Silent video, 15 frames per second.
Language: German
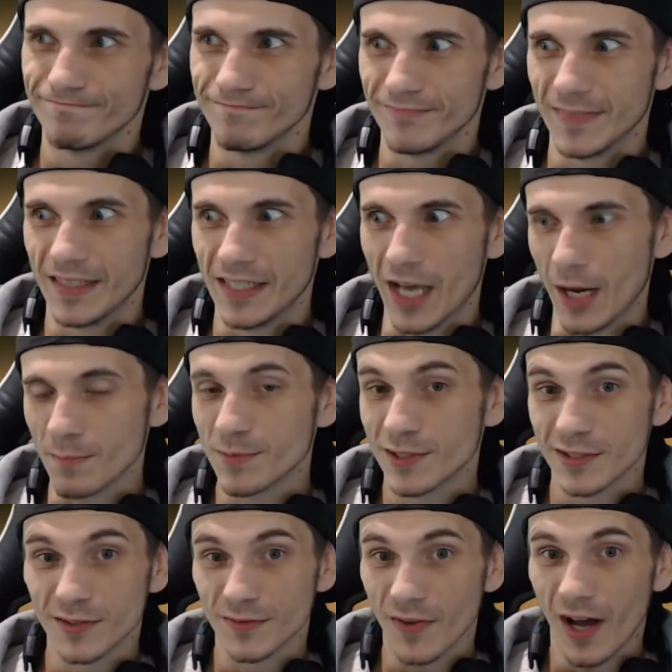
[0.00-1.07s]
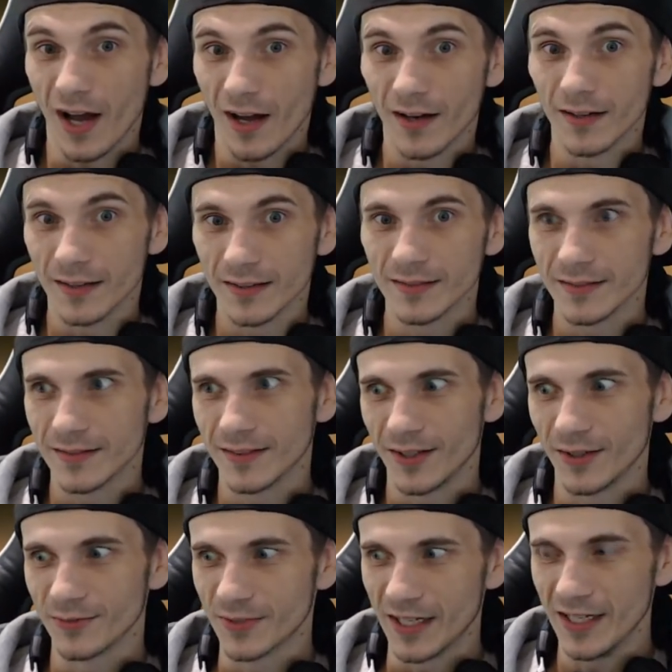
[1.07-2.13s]
Ich hab's zwar
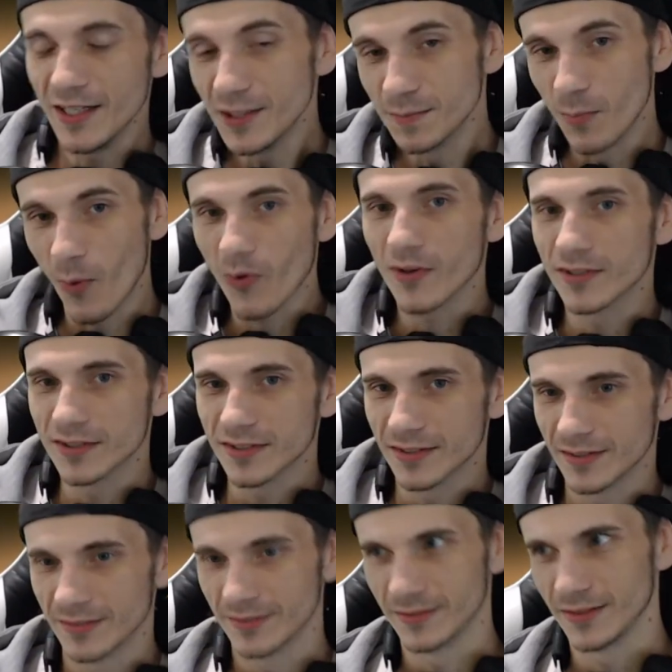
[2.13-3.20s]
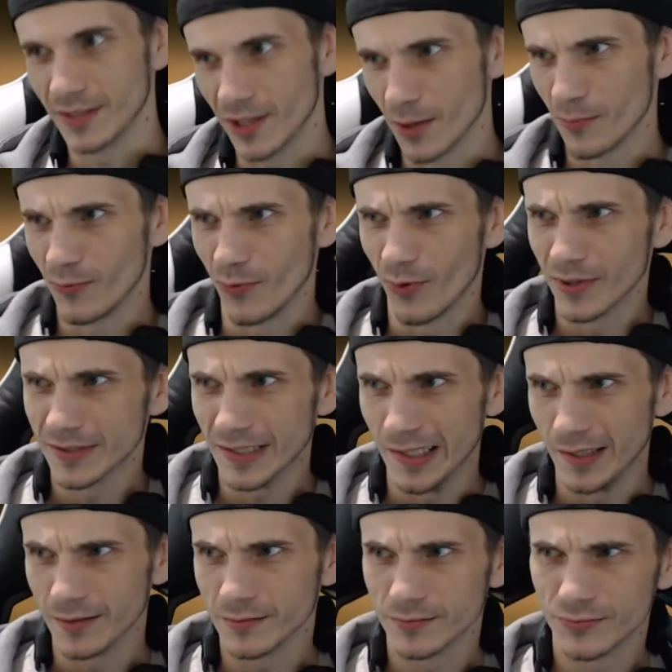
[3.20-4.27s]
auf der Xbox, ich glaube
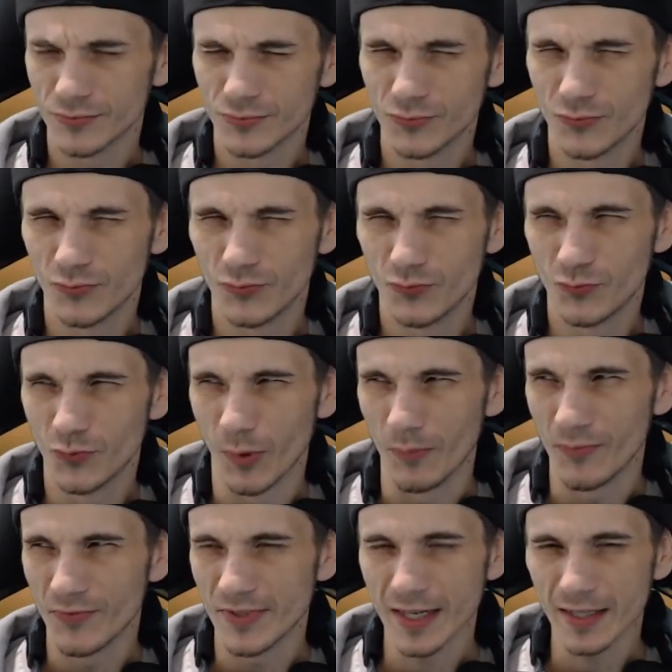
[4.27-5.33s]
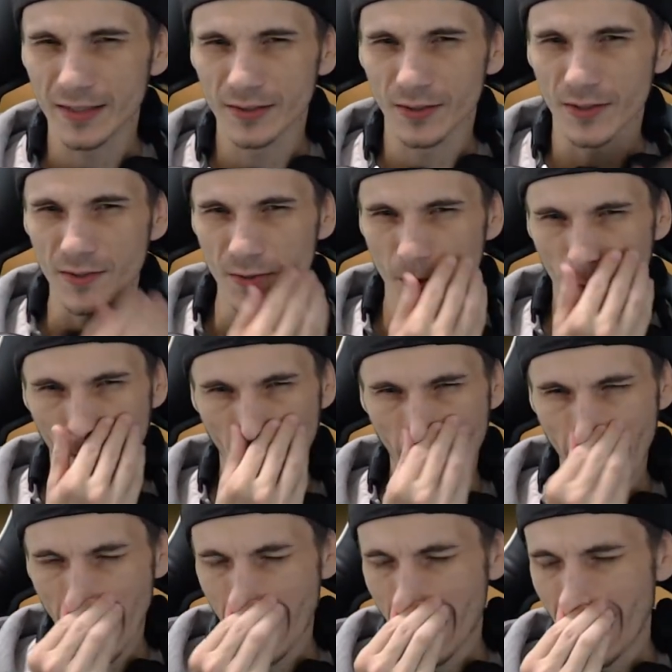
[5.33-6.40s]
Forza 5, 6 oder so,
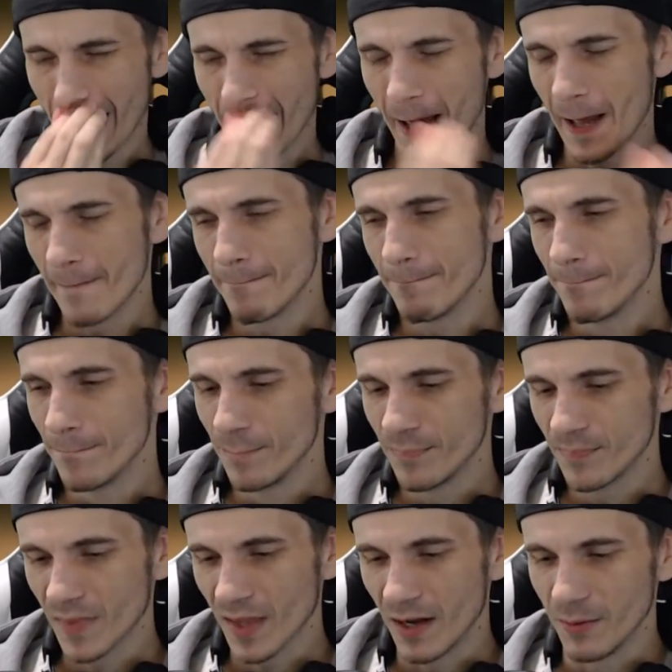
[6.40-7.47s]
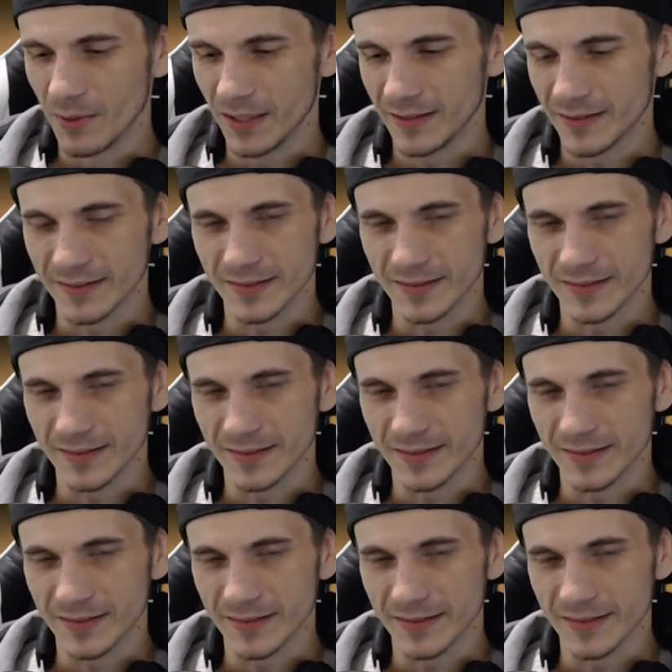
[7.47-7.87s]
ähm, aber